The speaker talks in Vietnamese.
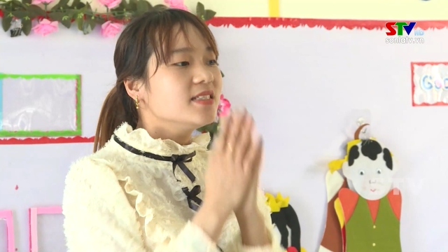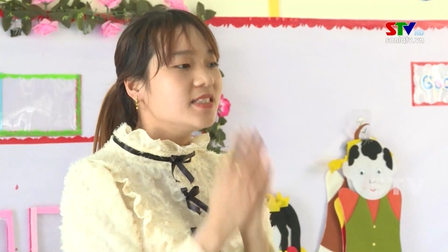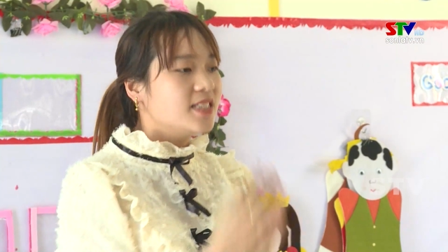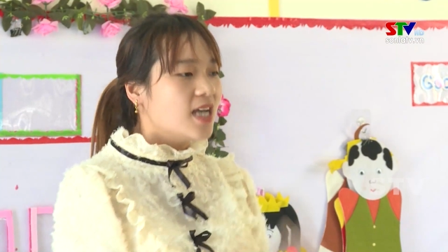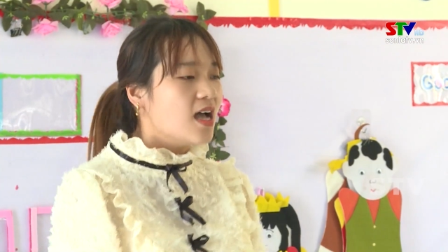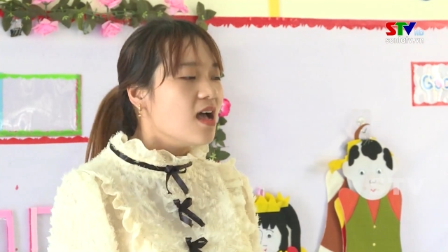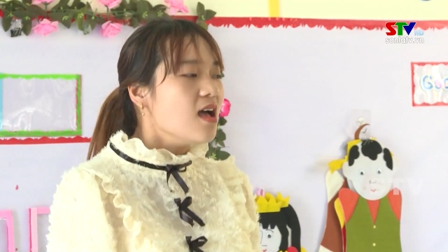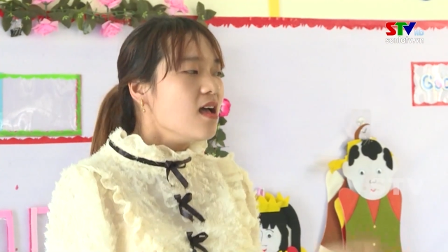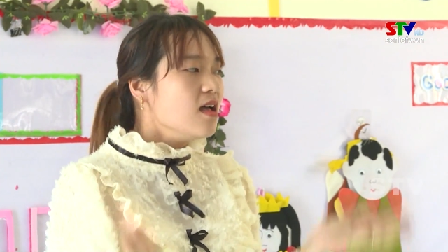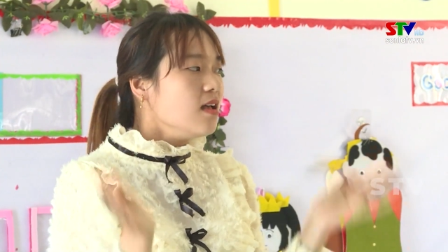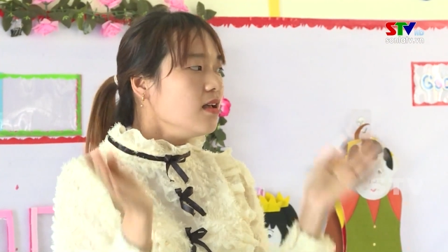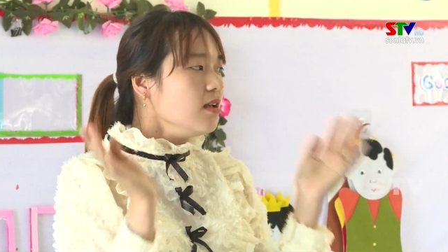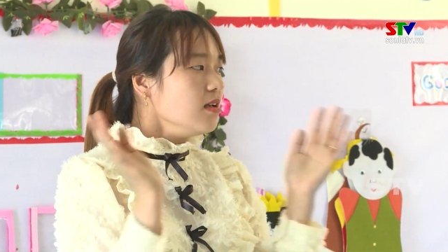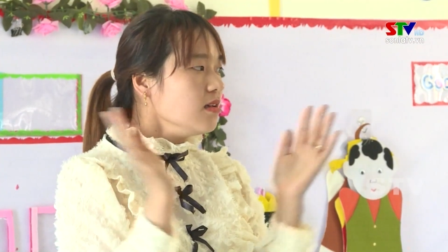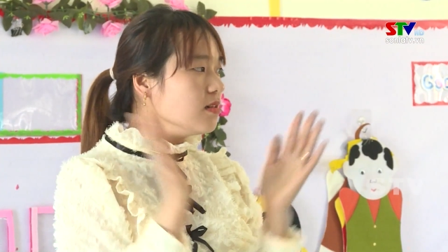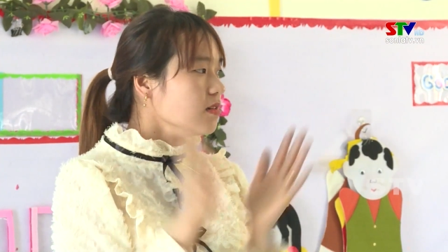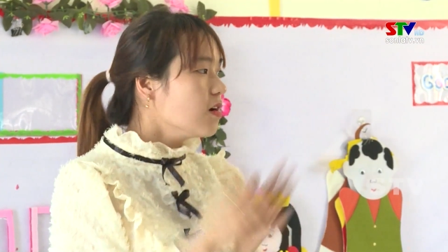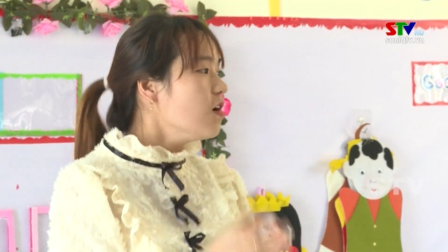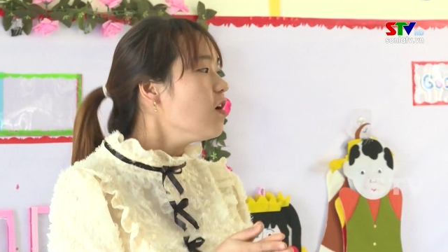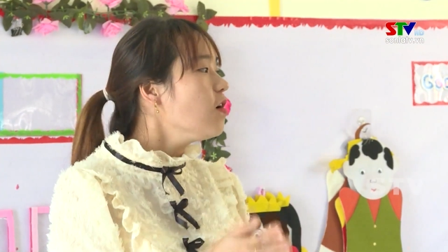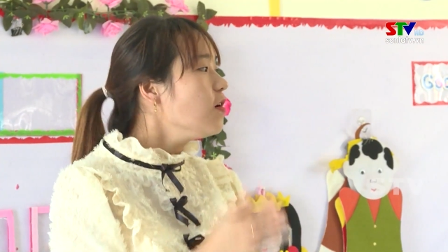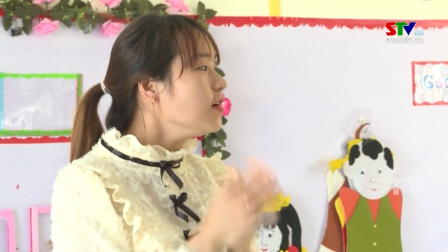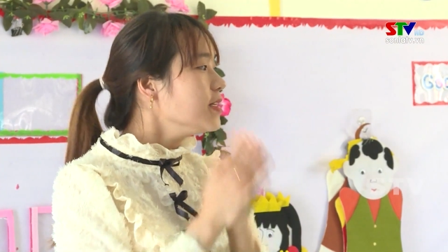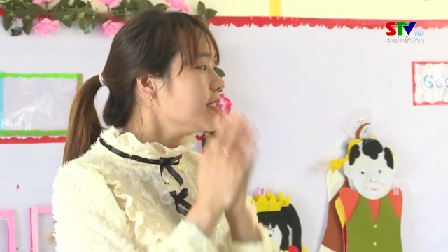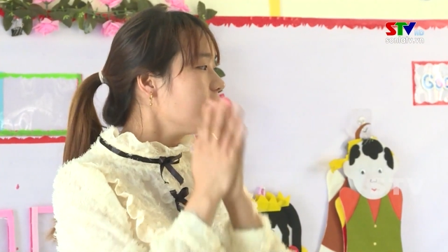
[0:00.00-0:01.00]
giáo viên trung
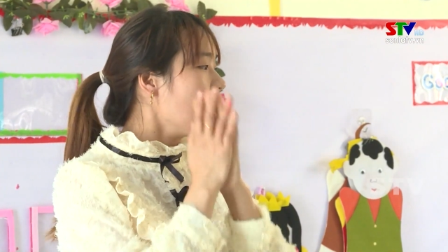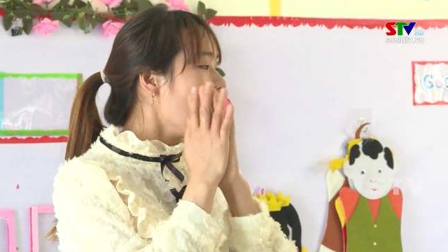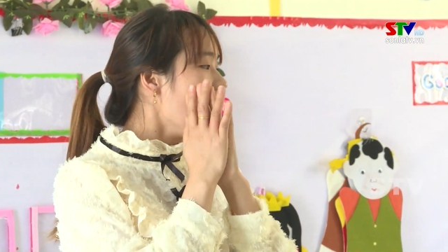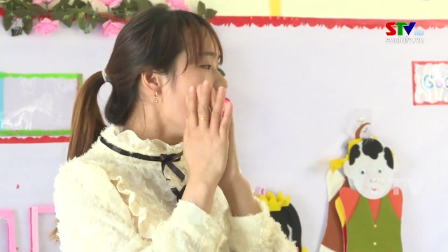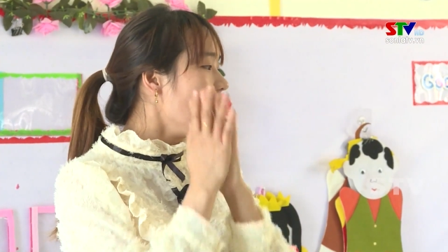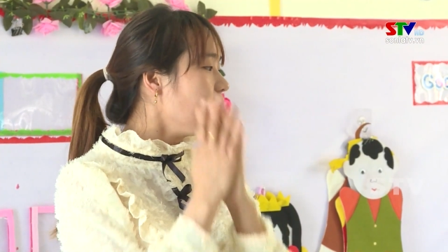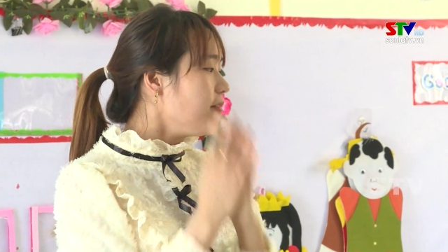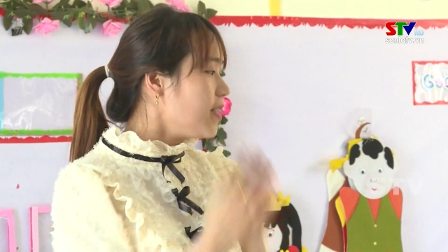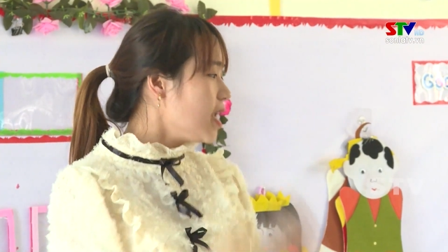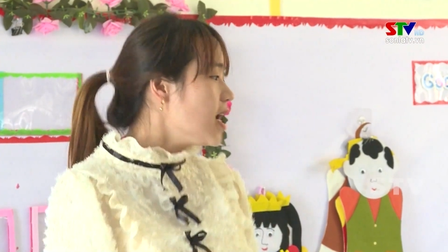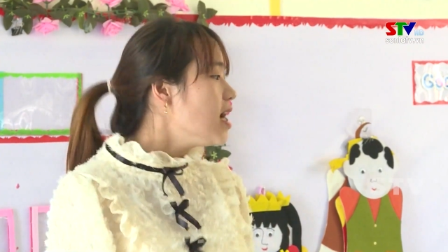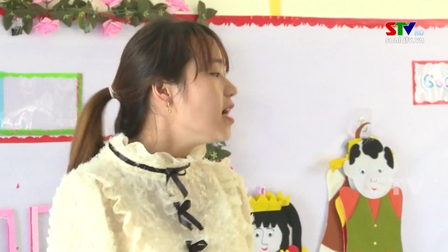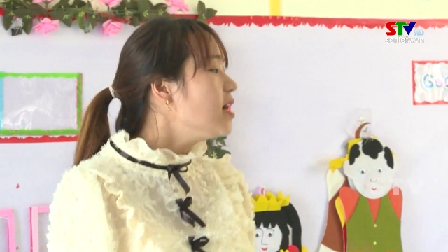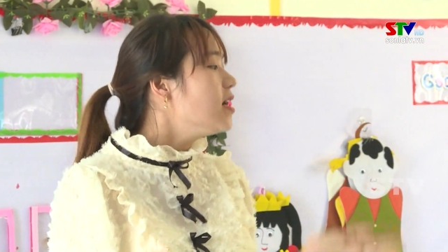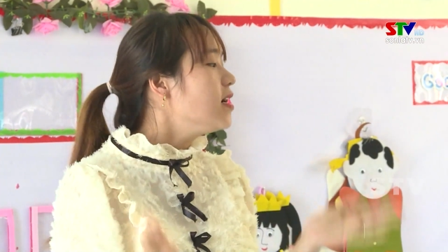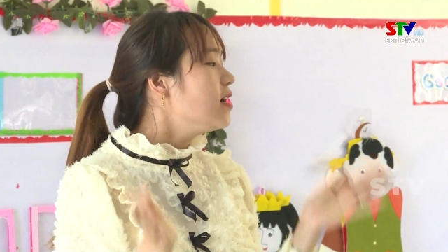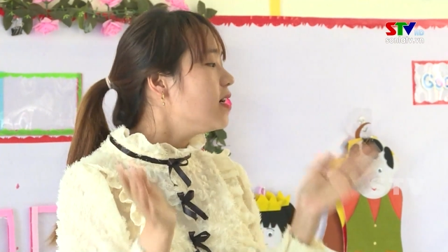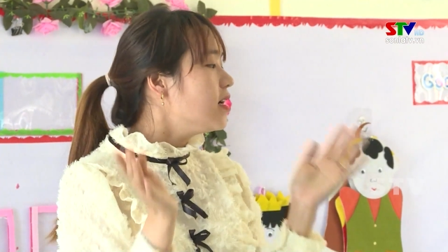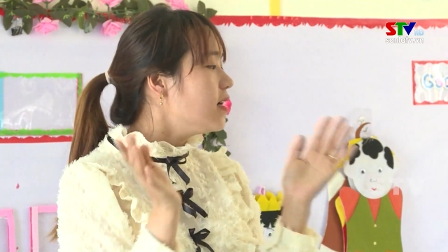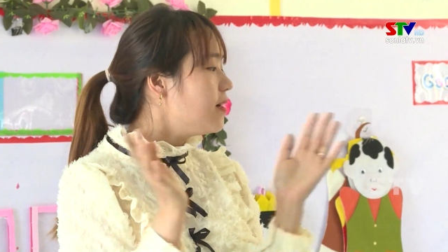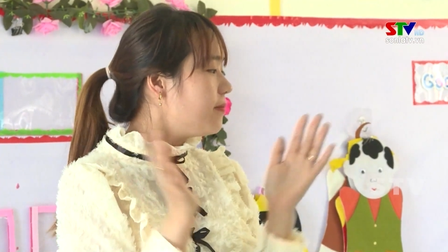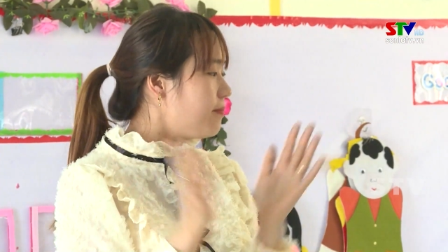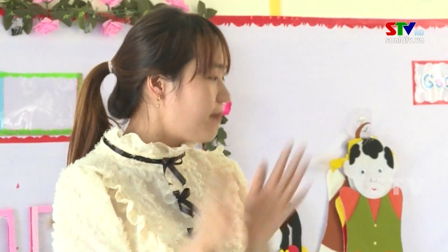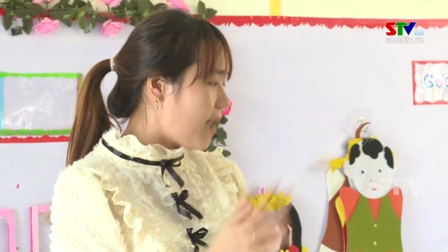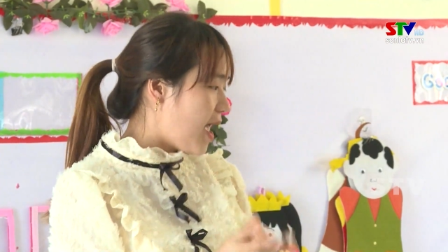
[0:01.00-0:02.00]
học cơ sở và
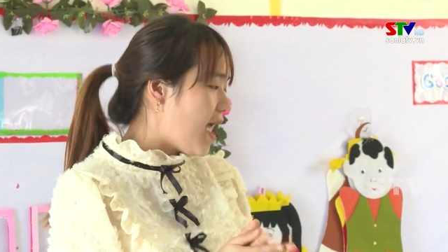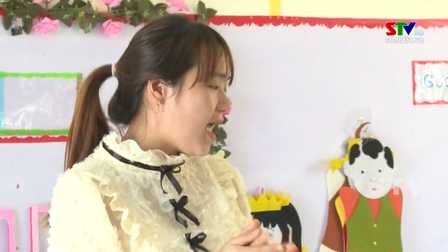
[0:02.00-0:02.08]
trên